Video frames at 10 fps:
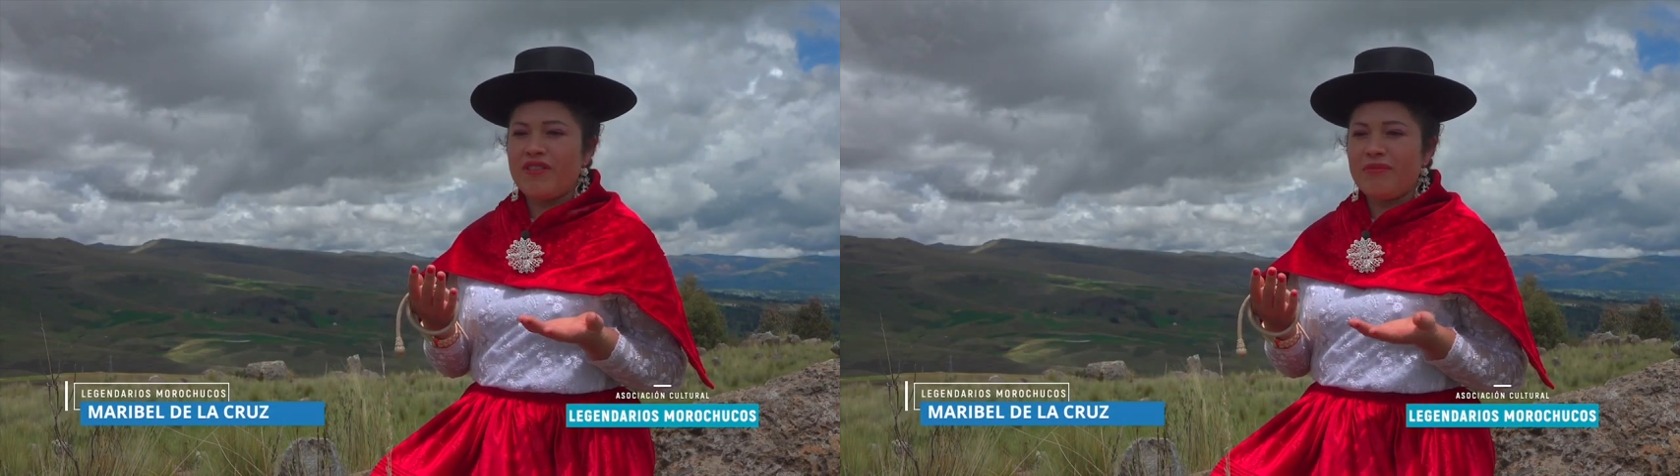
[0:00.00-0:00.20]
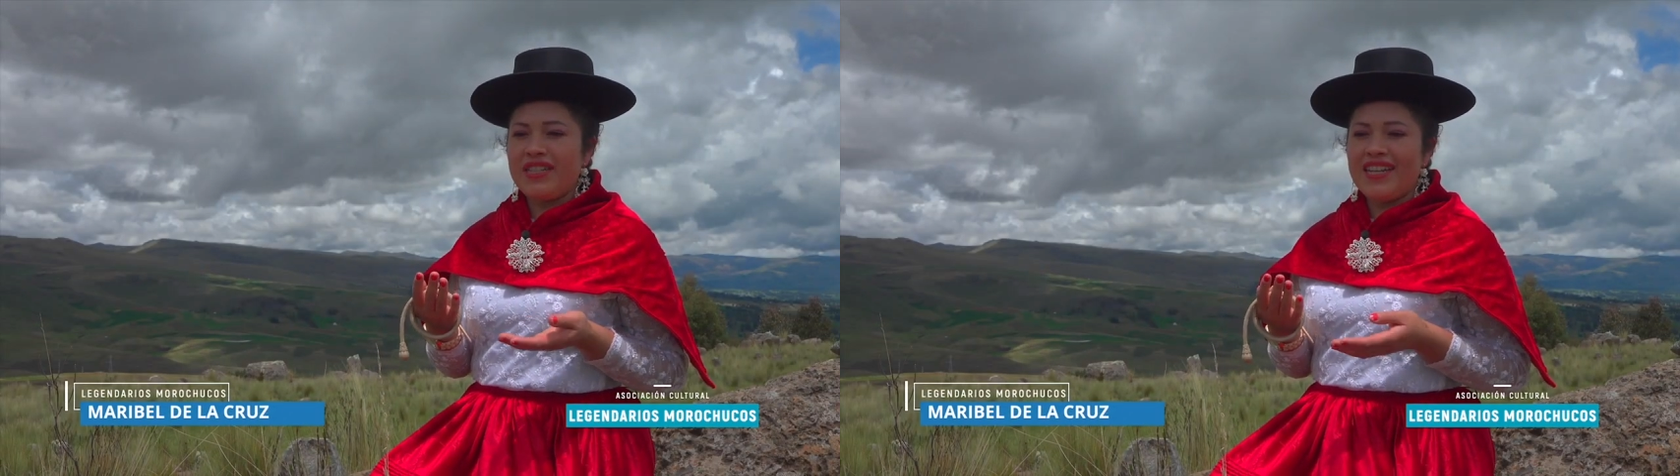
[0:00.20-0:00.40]

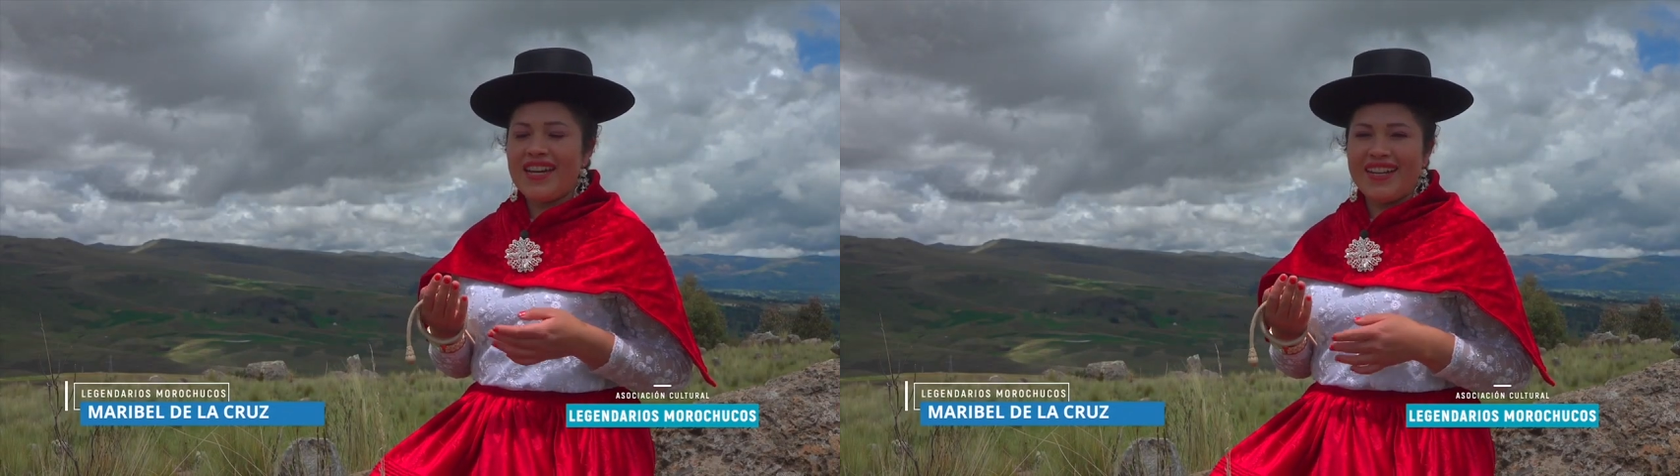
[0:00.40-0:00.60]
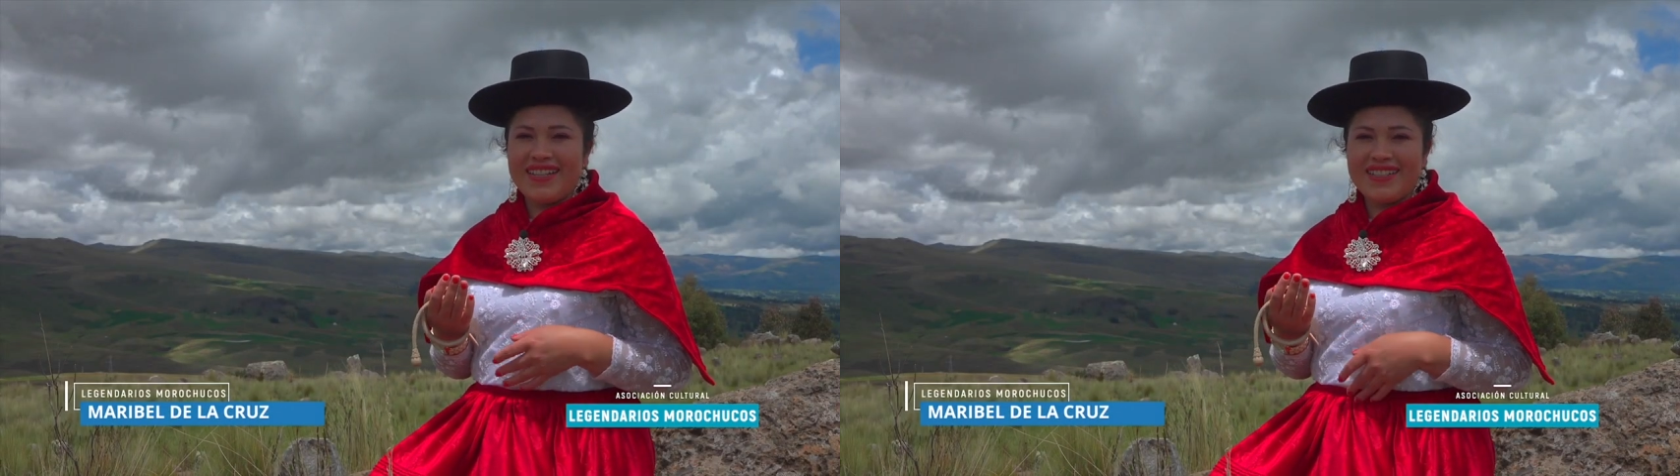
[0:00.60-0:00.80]

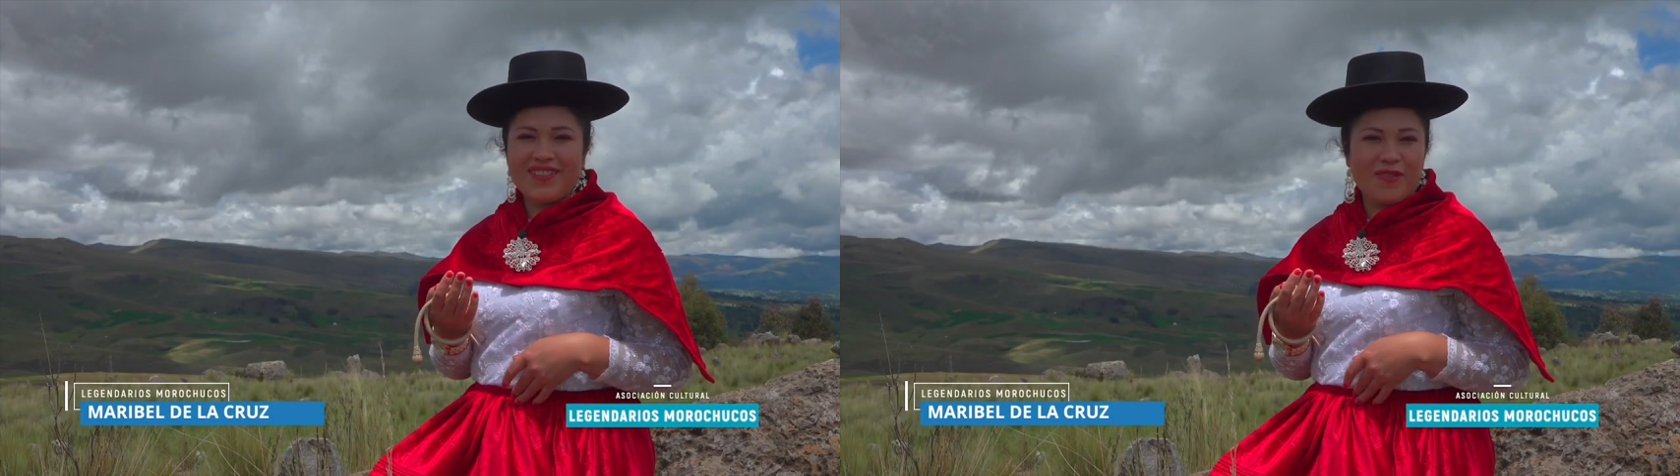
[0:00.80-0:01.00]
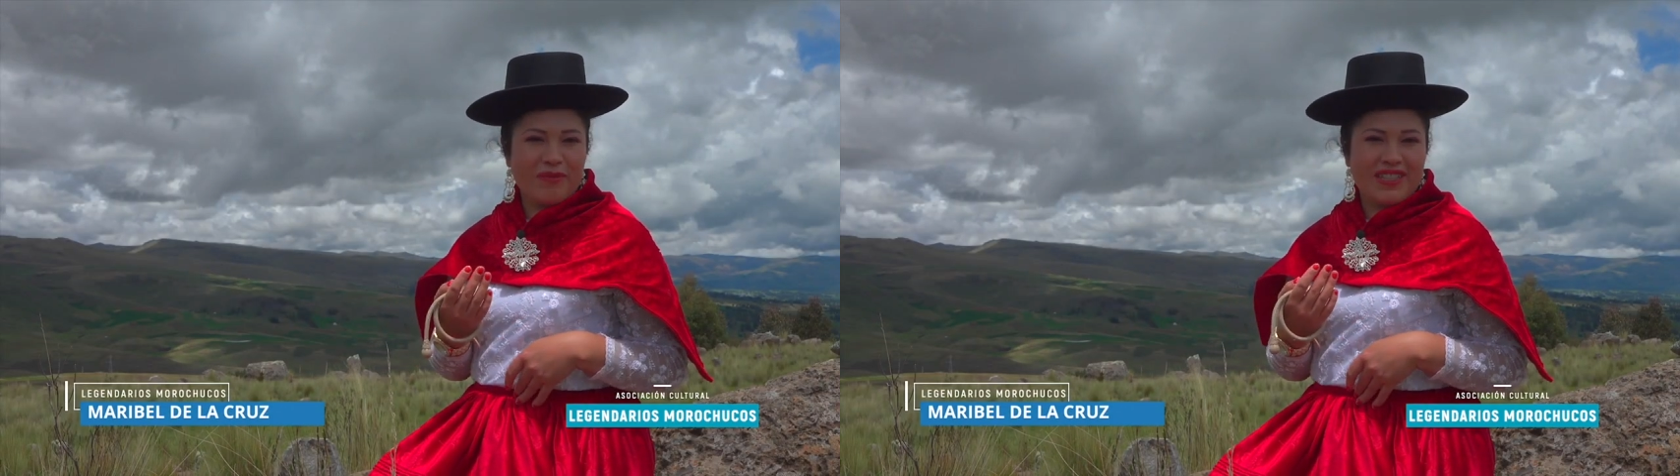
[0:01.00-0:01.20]
familiares,
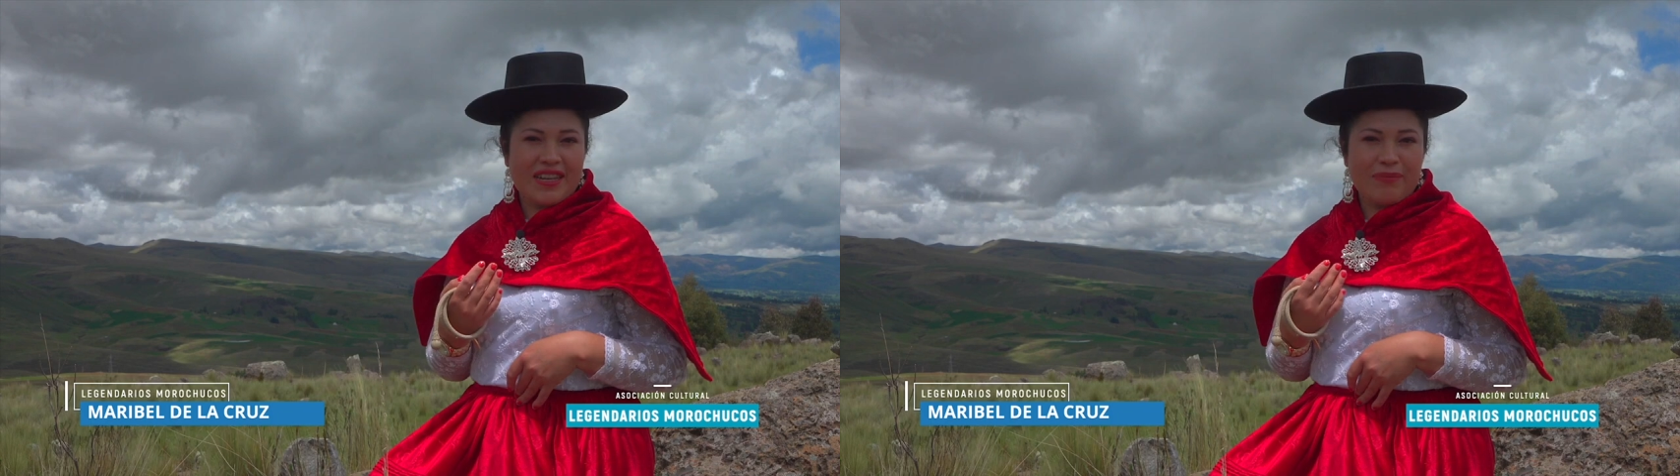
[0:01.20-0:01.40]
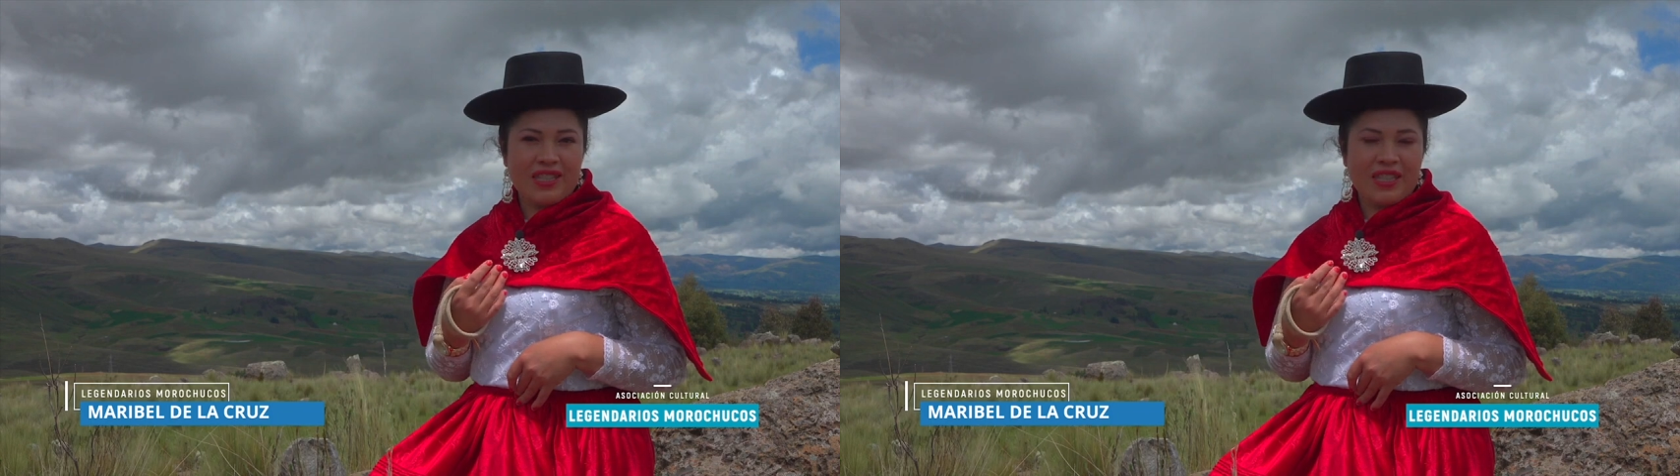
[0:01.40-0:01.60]
con mis
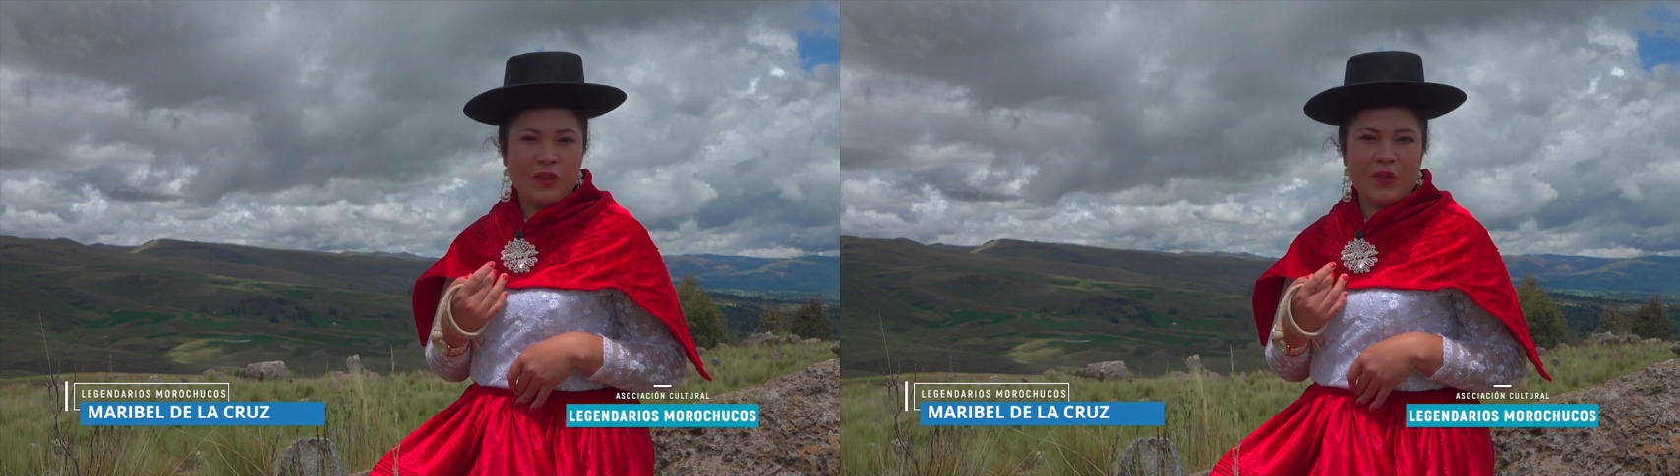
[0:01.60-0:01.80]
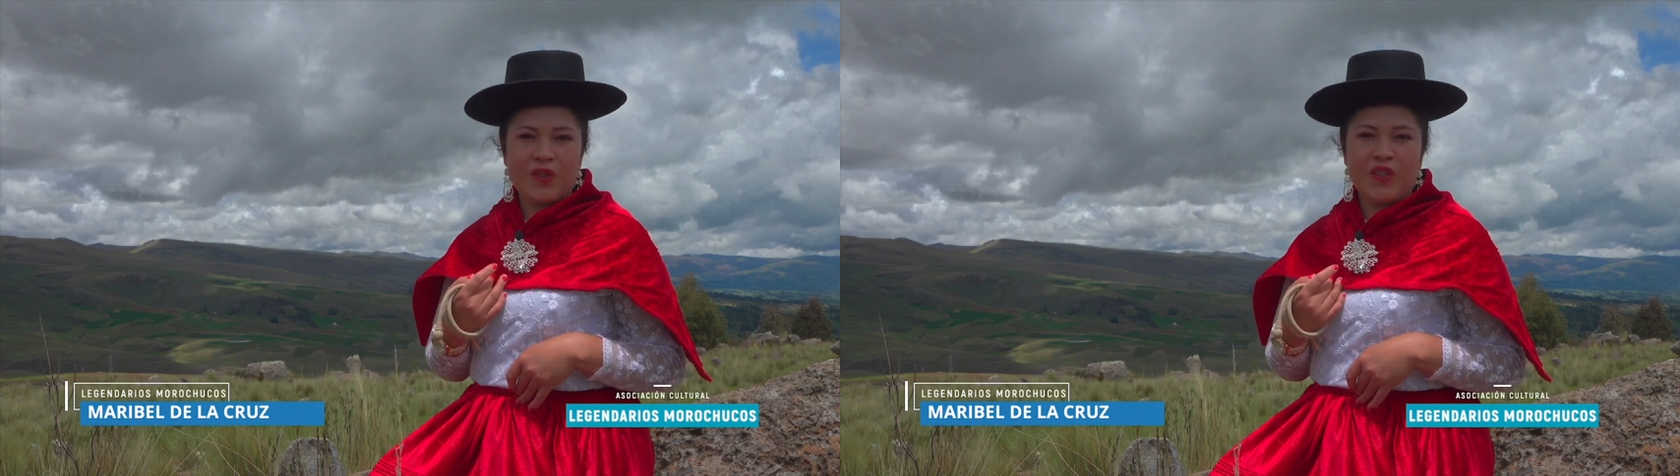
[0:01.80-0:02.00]

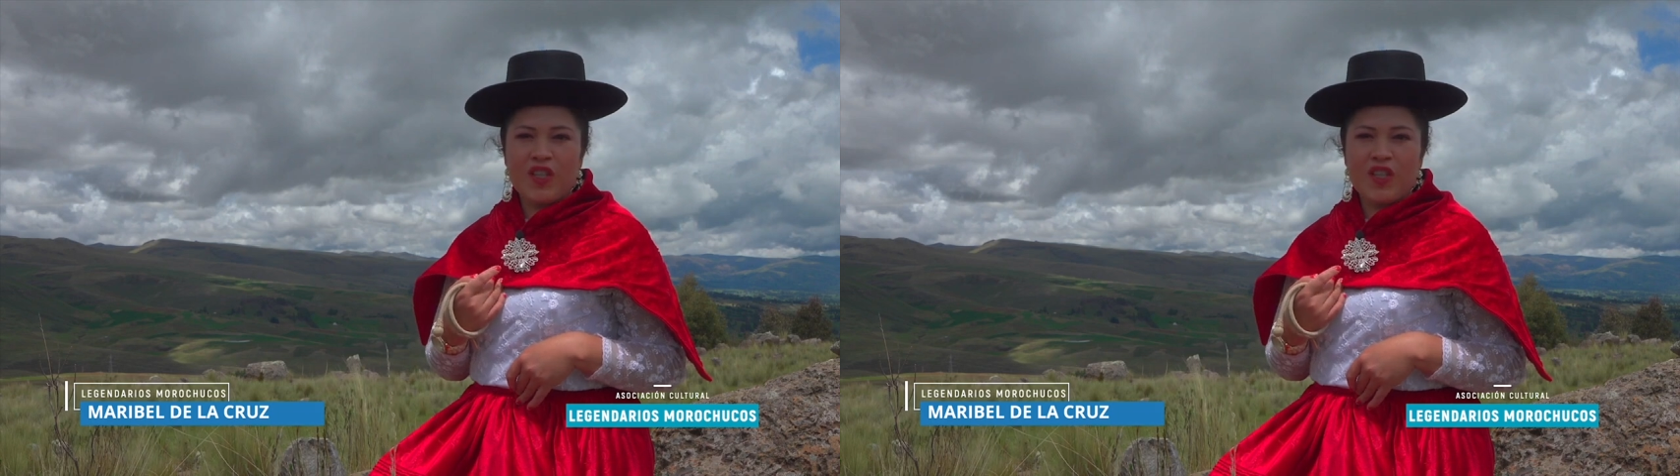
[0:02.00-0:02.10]
amigos,